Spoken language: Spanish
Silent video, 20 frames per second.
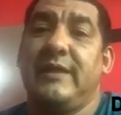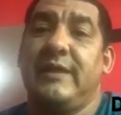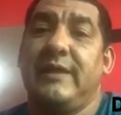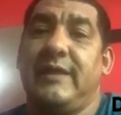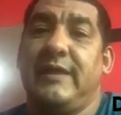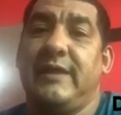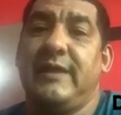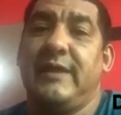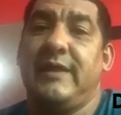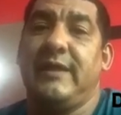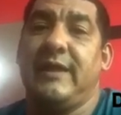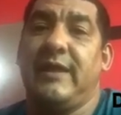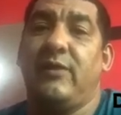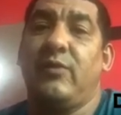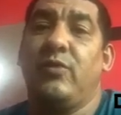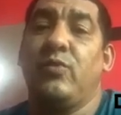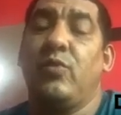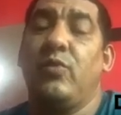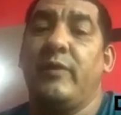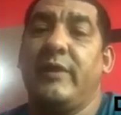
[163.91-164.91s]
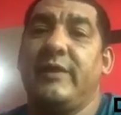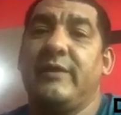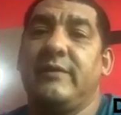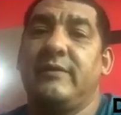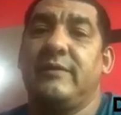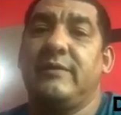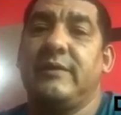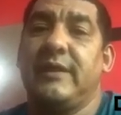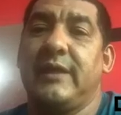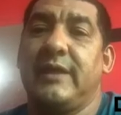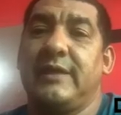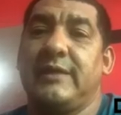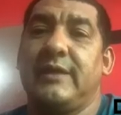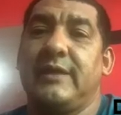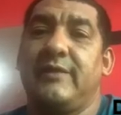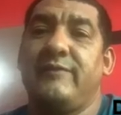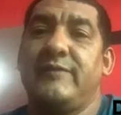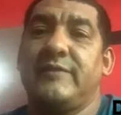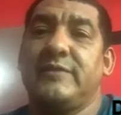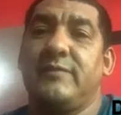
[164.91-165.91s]
eh, a los clubes ¿no? en este
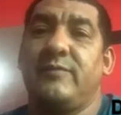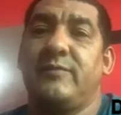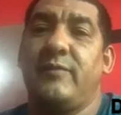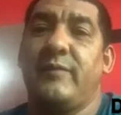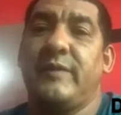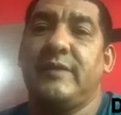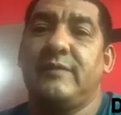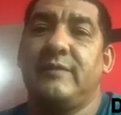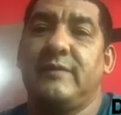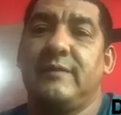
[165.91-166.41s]
difícil momento.